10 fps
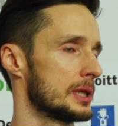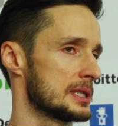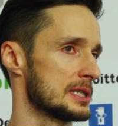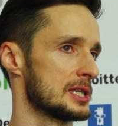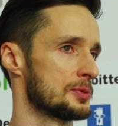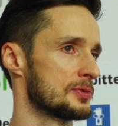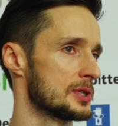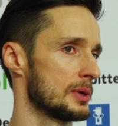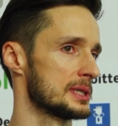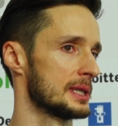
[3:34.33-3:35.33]
Teraz jesteśmy w
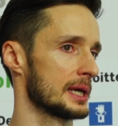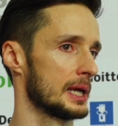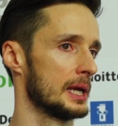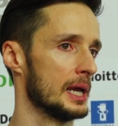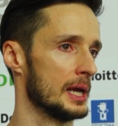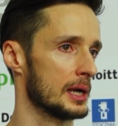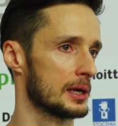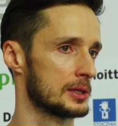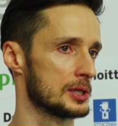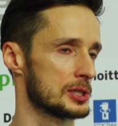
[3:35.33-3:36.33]
sytuacji takiej
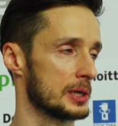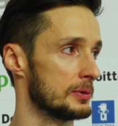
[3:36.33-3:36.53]
krytycznej.